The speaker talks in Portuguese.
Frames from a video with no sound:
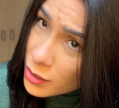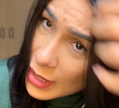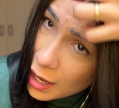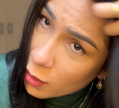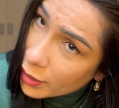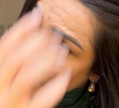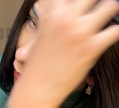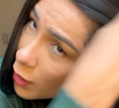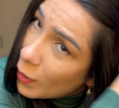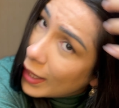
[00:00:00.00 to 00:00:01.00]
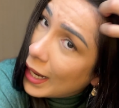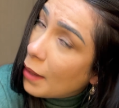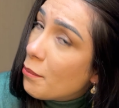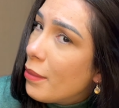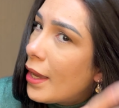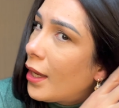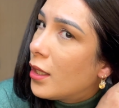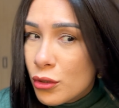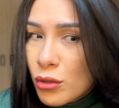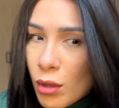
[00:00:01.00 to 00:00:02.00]
da hora que eu
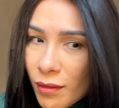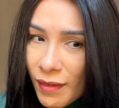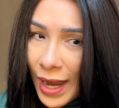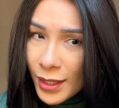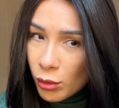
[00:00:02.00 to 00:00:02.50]
acabei de escovar.